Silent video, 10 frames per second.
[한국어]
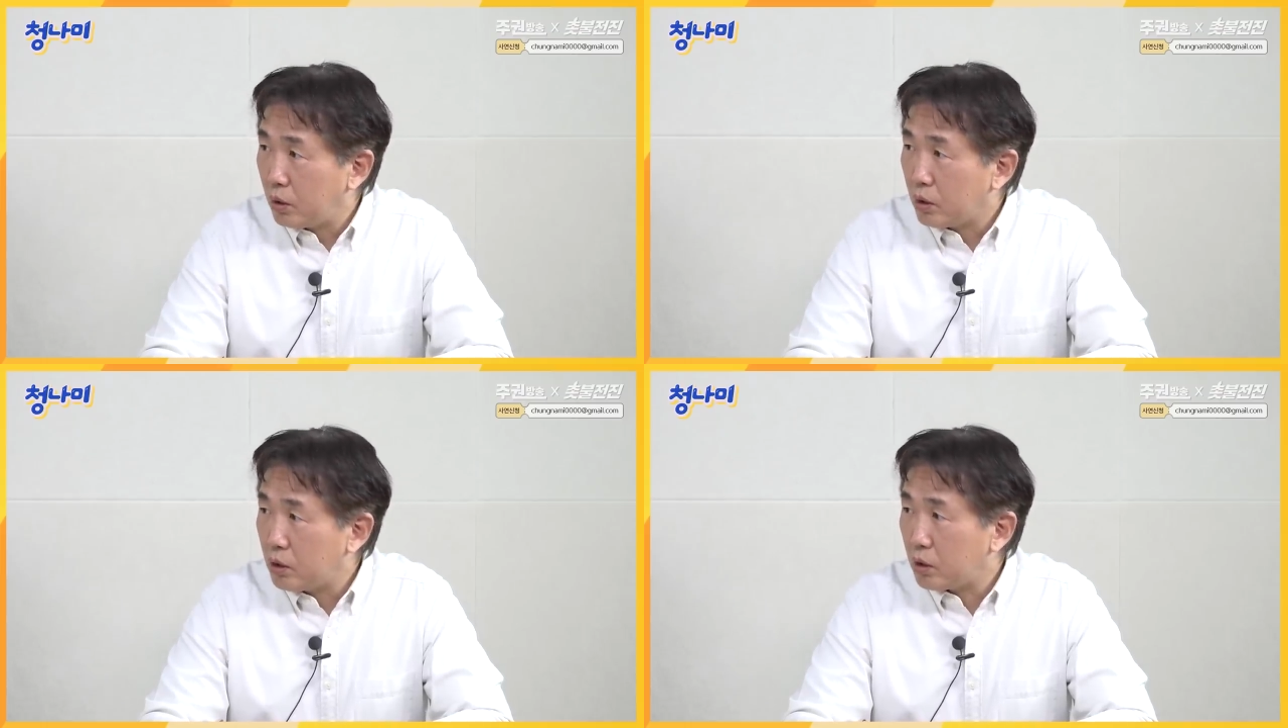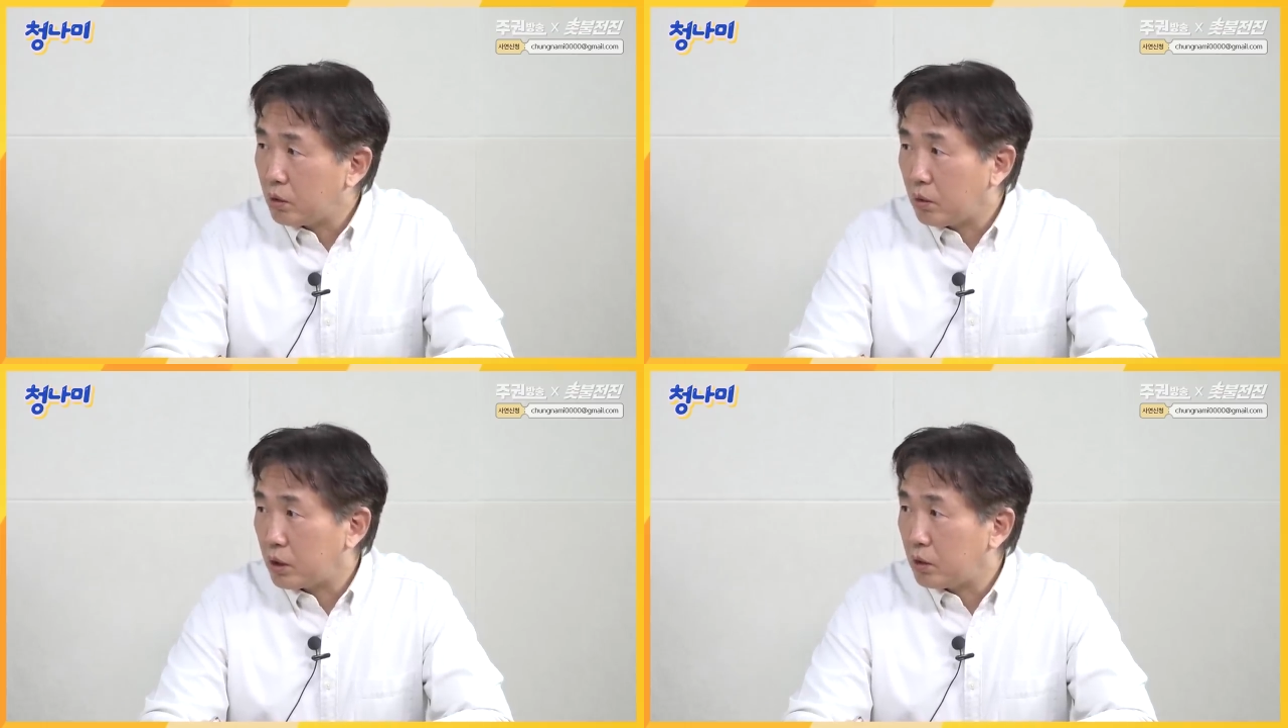
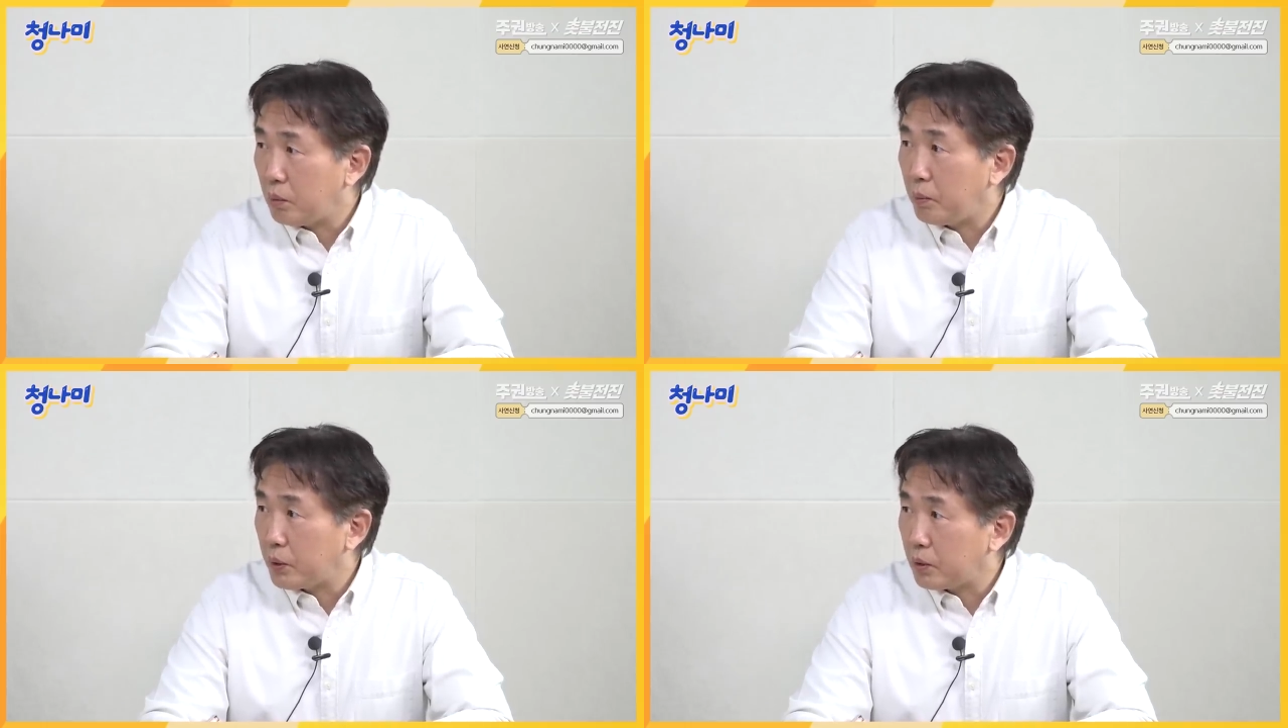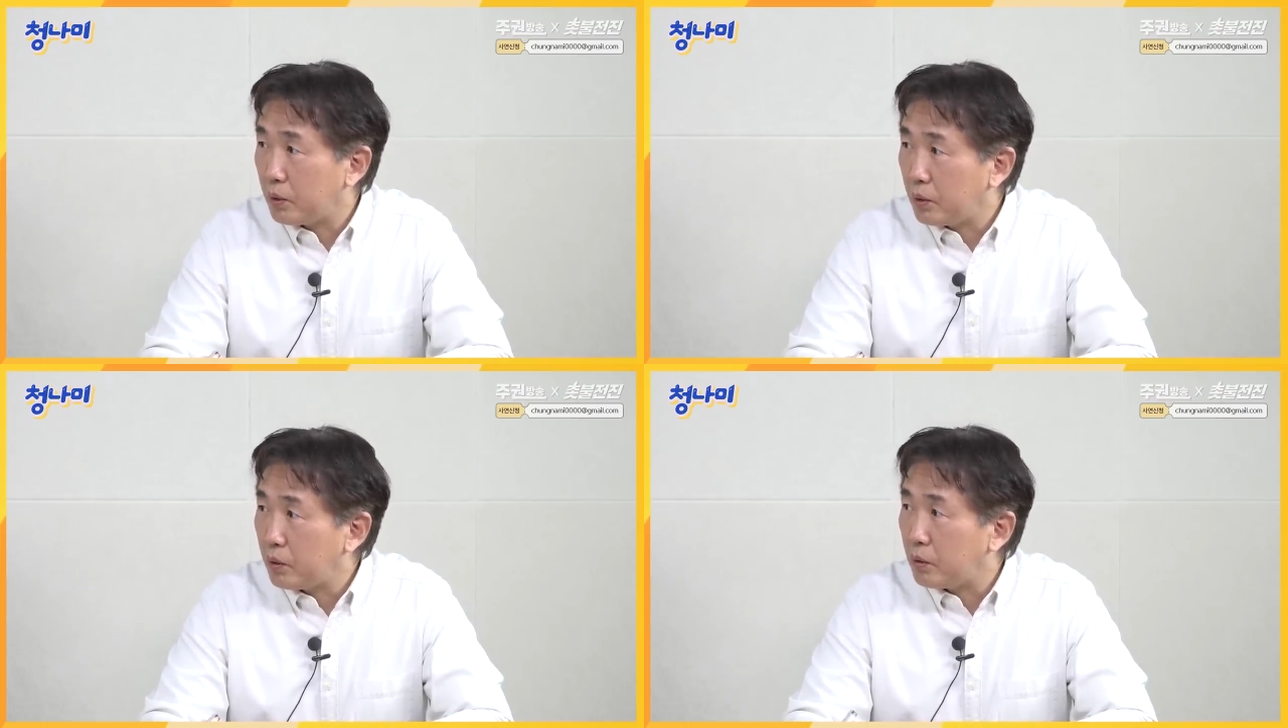기자들하고 같이
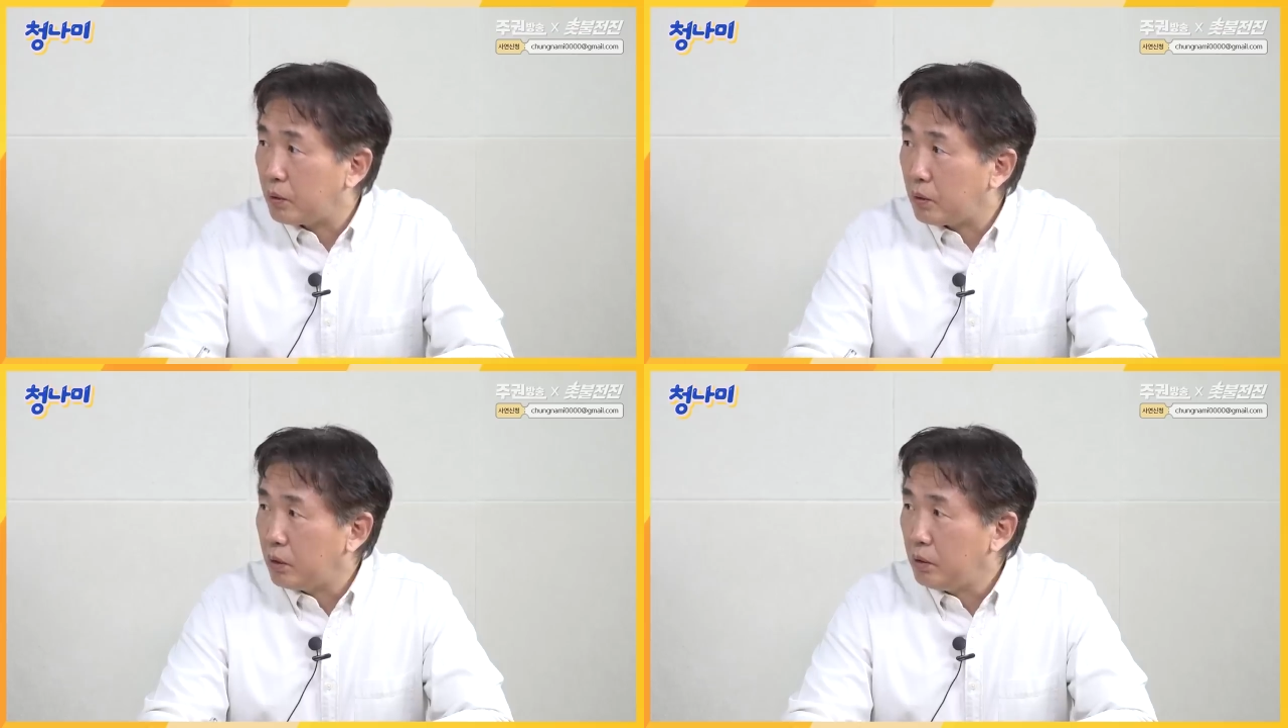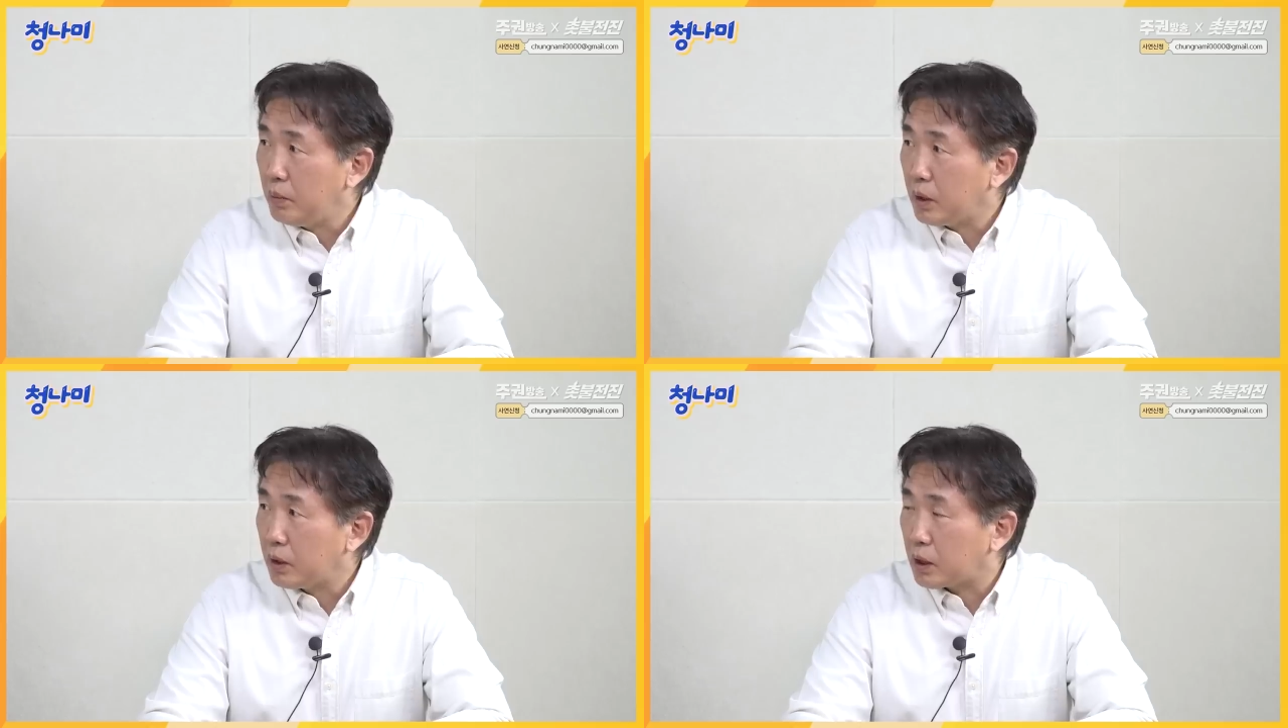협업해서
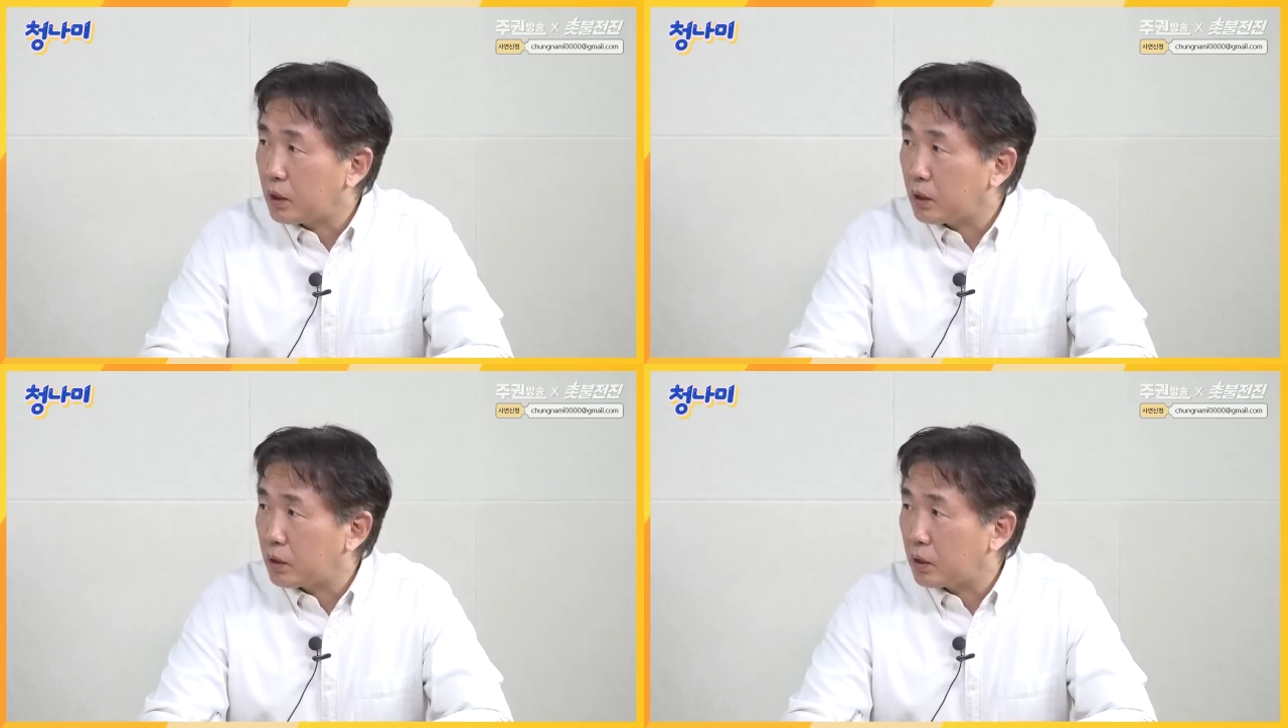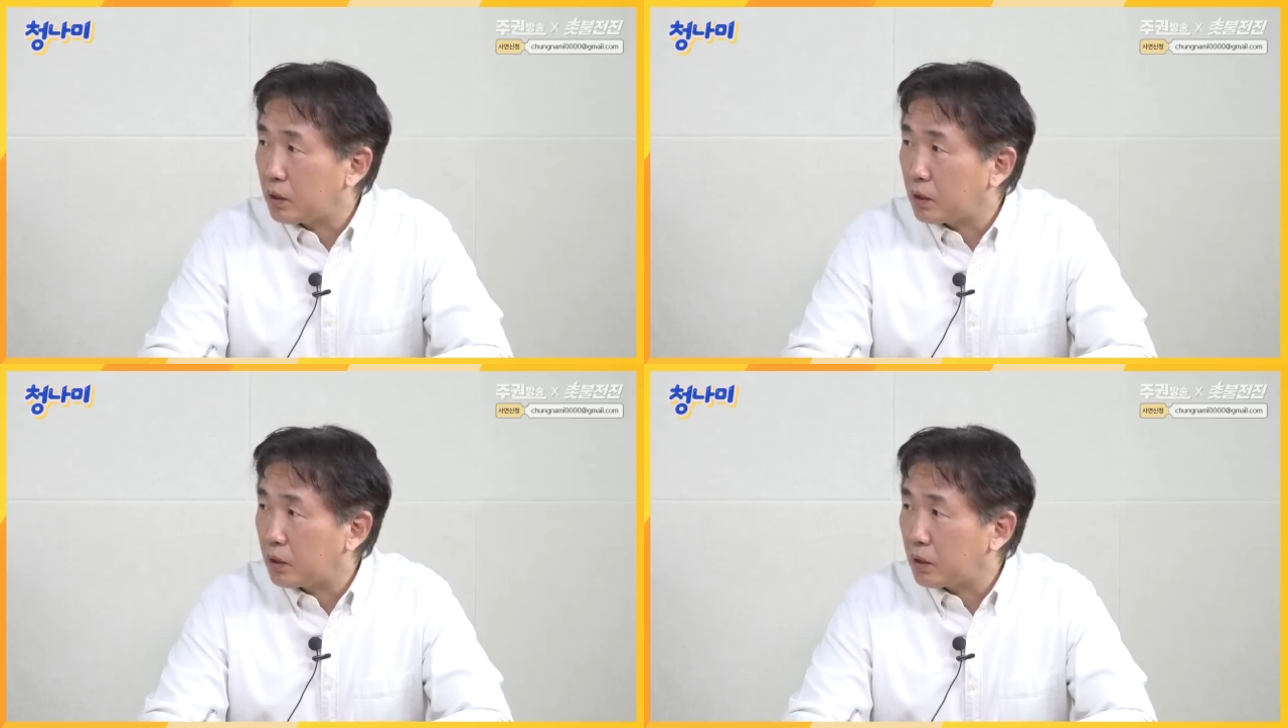얼마나 잔인한 짓을